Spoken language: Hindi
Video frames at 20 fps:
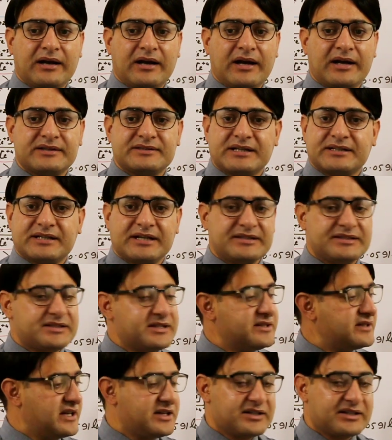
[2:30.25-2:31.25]
एग्जैक्ट
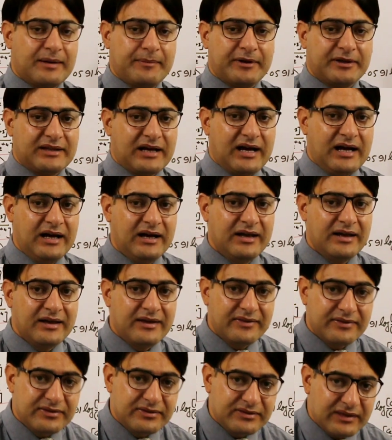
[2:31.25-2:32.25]
कंसेंट्रेशन का पता
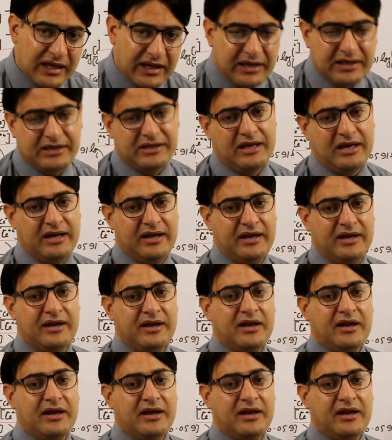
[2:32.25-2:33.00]
नहीं है